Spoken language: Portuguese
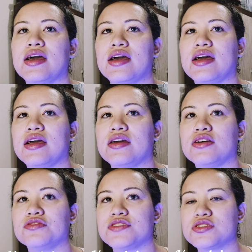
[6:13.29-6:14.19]
É,
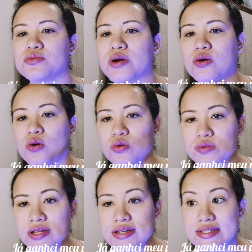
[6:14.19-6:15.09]
eu fiz uma
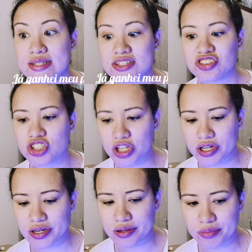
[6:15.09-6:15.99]
conta
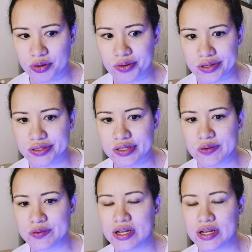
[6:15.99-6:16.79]
estrangeira, meu coração,